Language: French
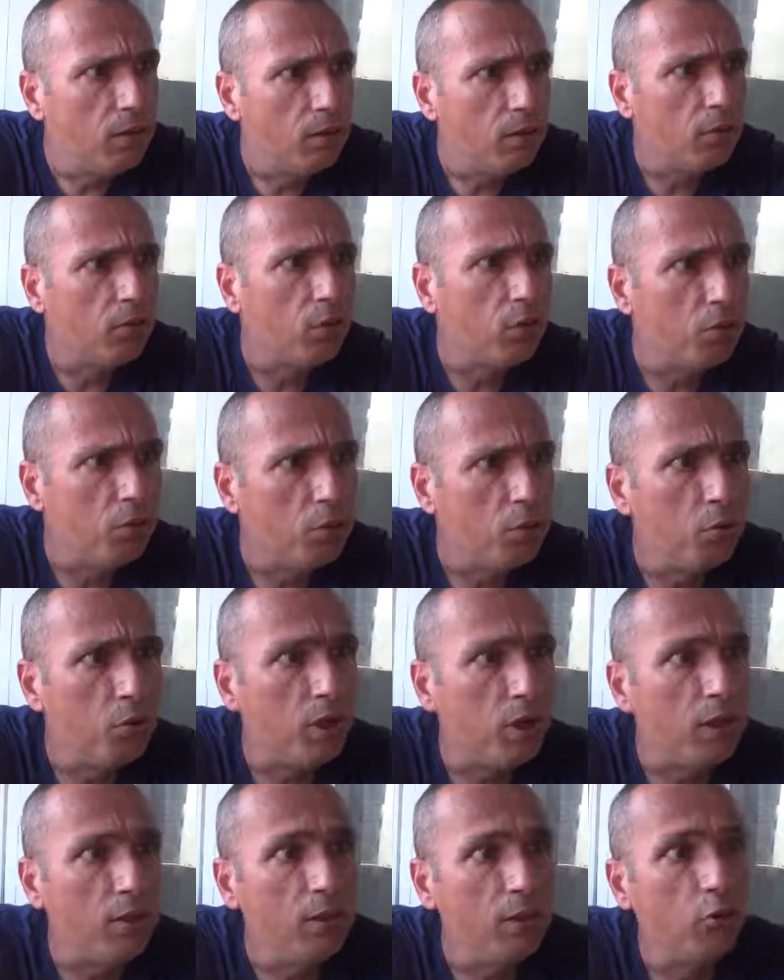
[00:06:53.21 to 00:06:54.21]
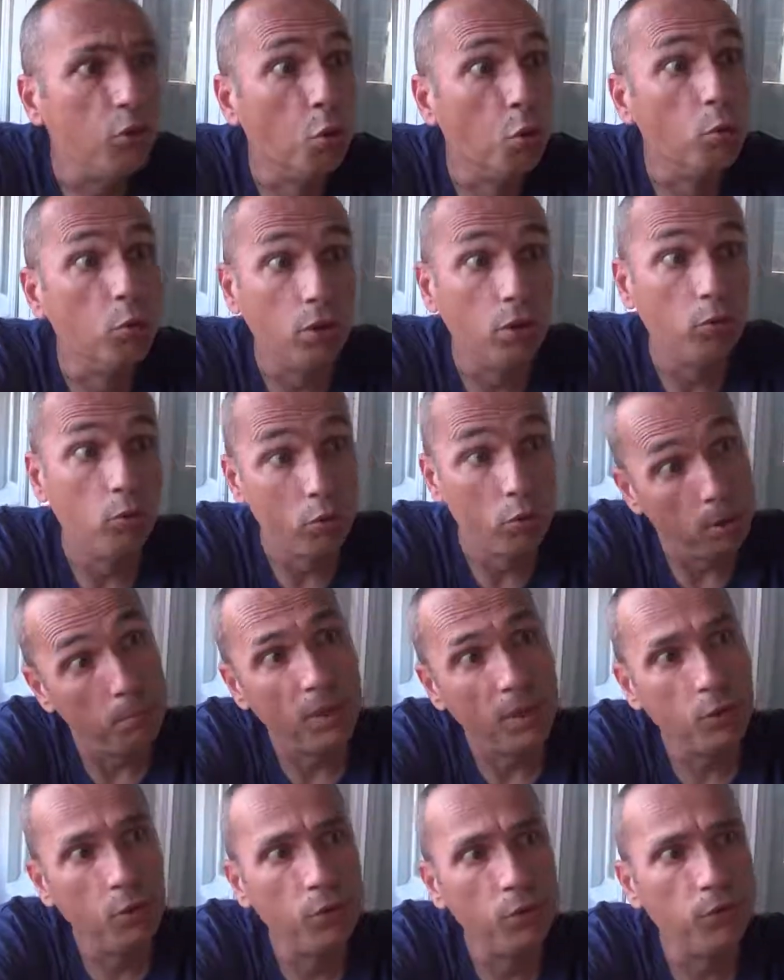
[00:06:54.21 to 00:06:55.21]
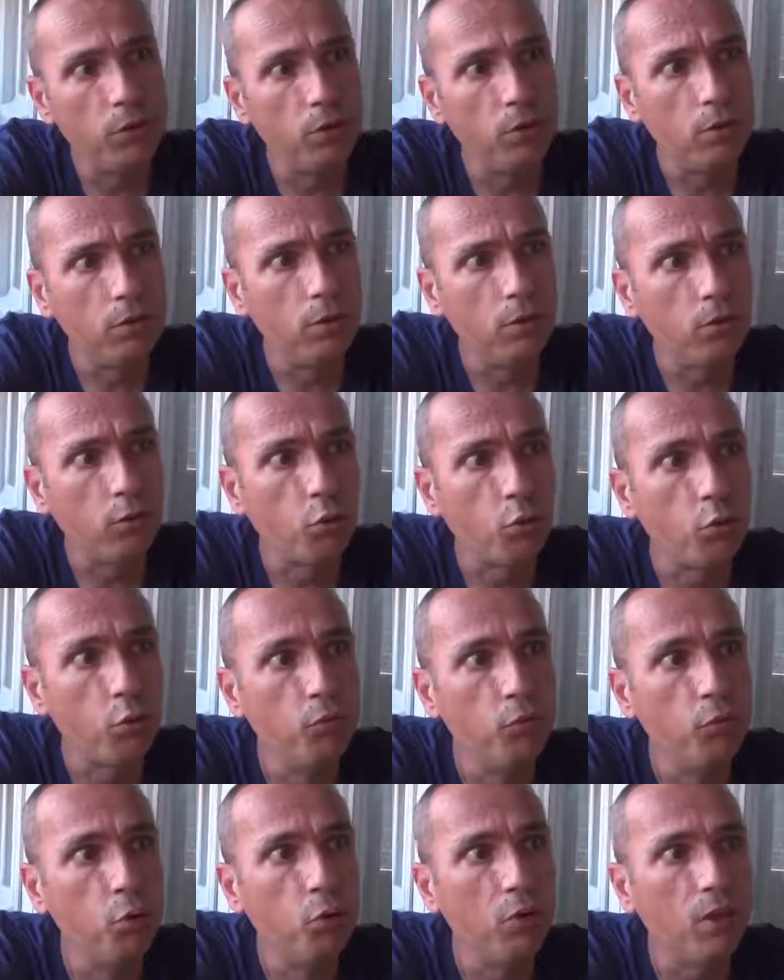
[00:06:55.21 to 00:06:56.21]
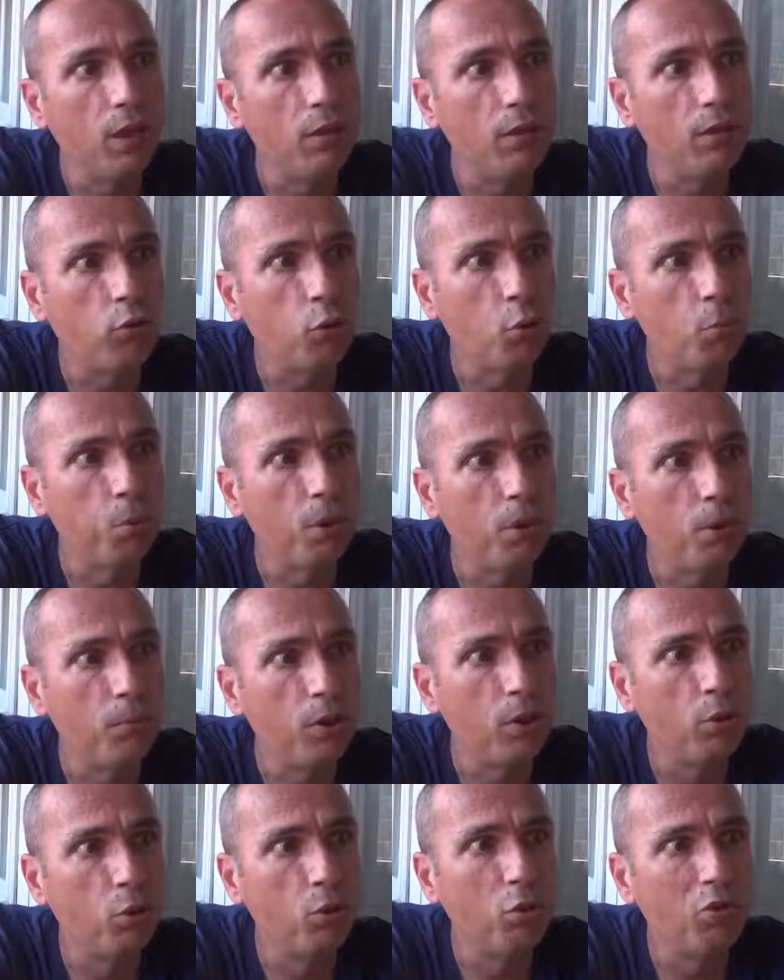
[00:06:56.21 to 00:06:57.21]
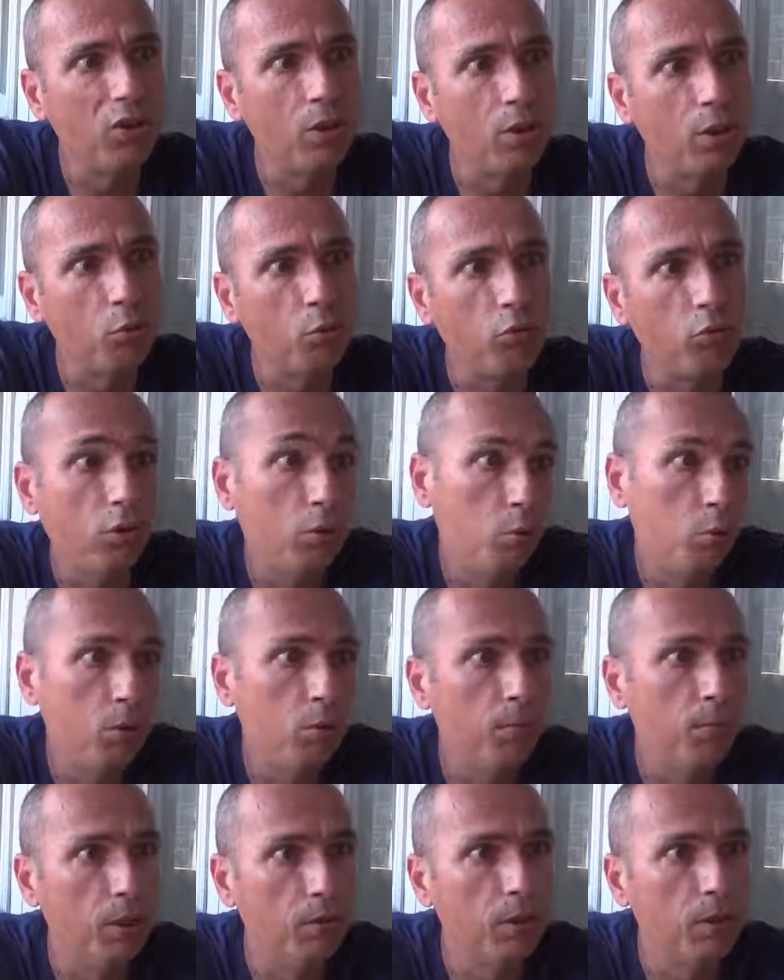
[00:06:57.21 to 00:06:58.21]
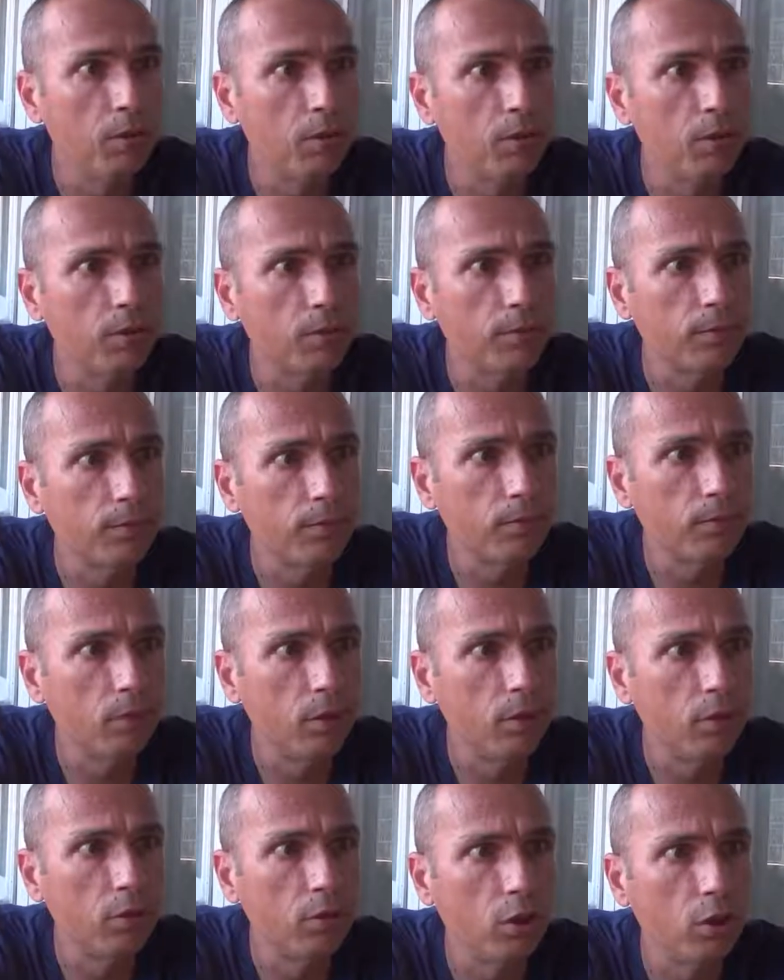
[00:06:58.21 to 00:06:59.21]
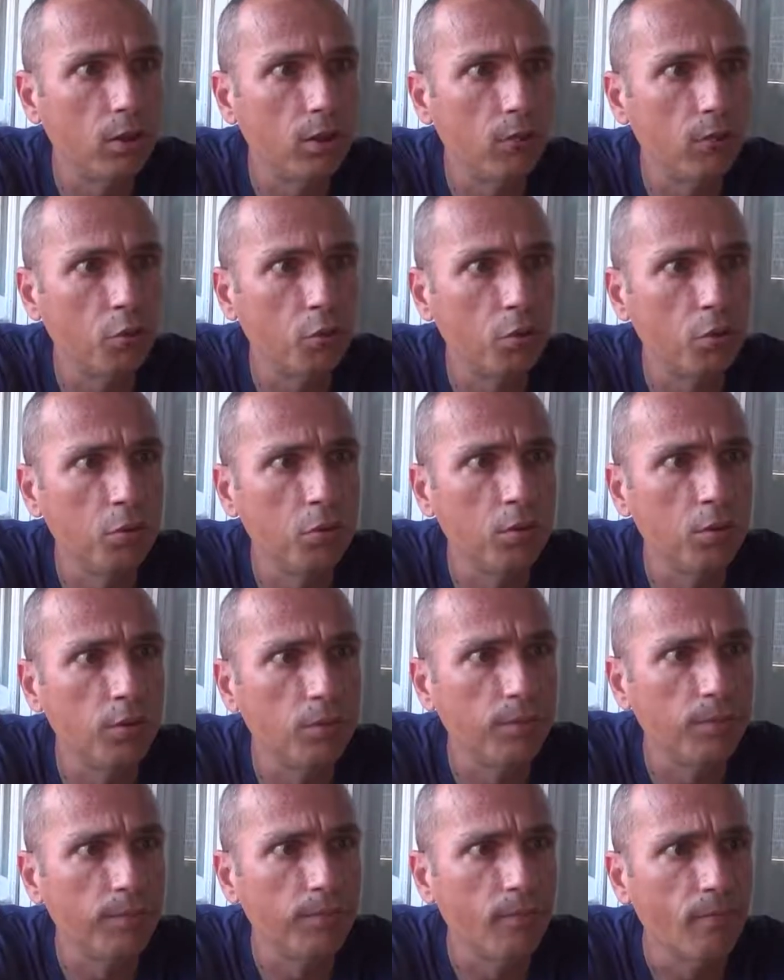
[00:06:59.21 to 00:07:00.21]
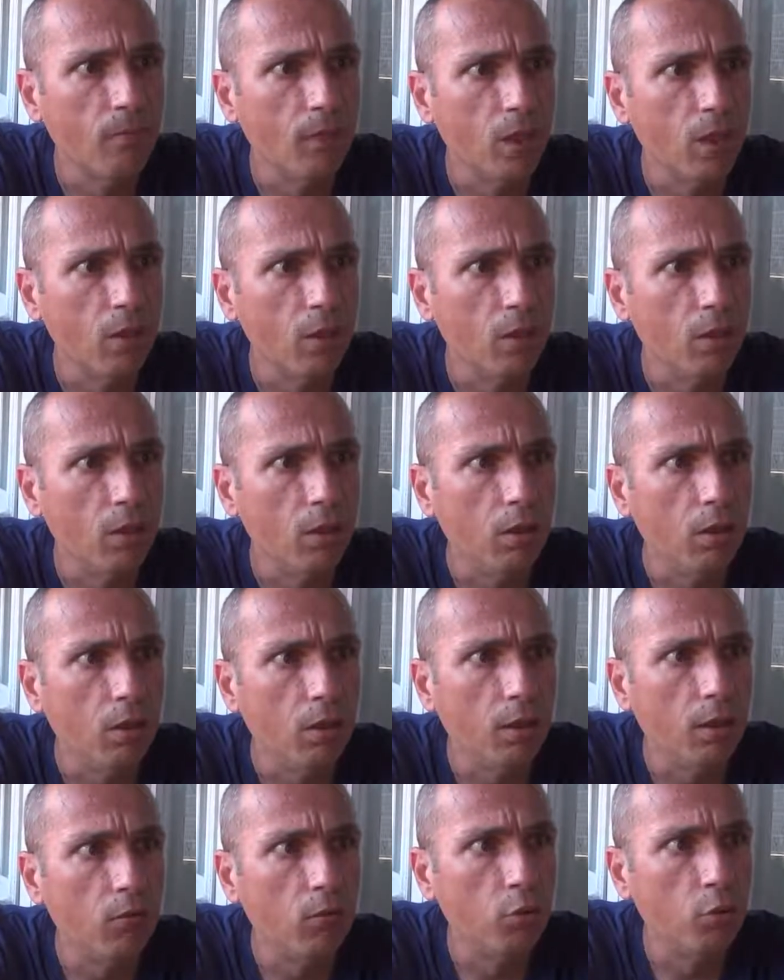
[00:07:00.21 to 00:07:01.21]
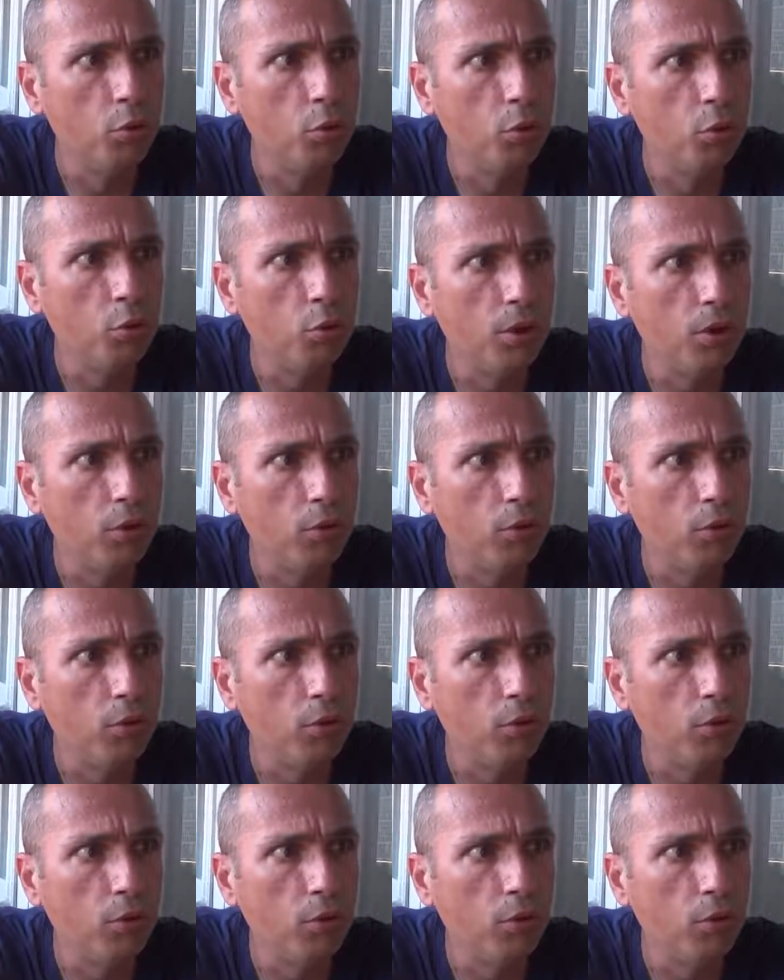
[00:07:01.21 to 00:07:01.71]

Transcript: donc c'est devenu une tradition, donc les manœuvres euh, sont devenues une tradition pour la Biélorussie et la Russie. Oui, bah ouais, ouais, chacun son truc. Elles ont lieu tous